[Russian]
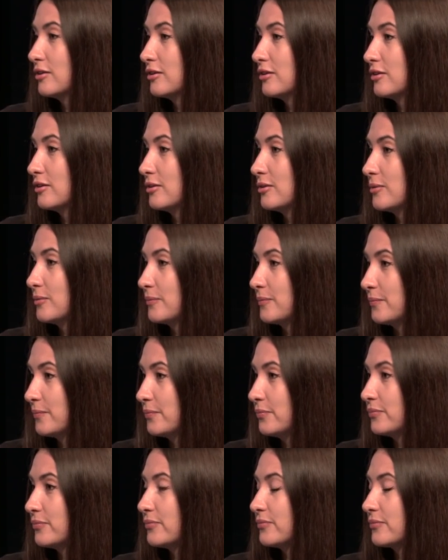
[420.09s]
Правильно.
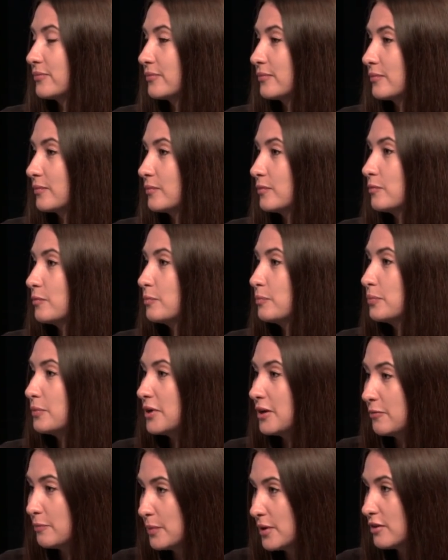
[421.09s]
То есть
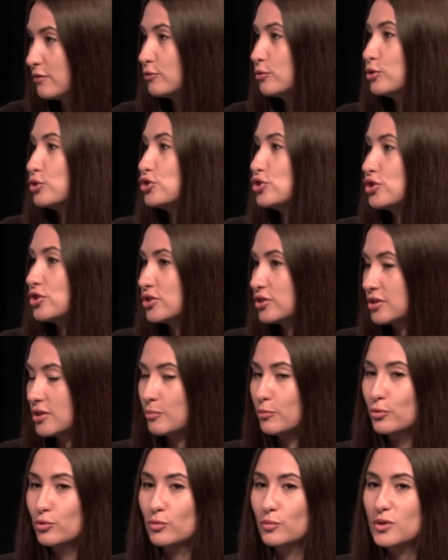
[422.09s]
в первую очередь это
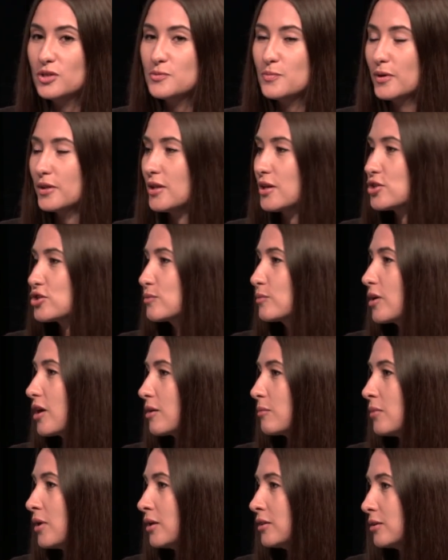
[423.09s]
будет бить по нашим
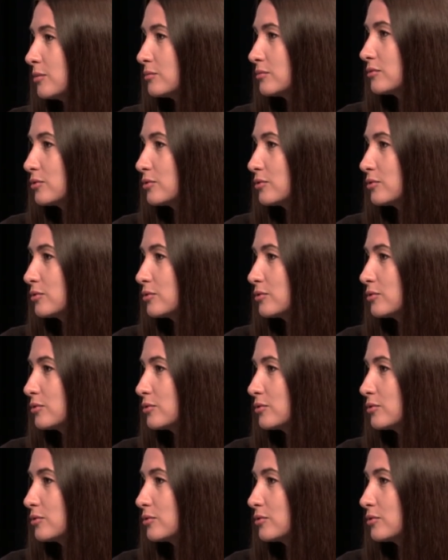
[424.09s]
карманам.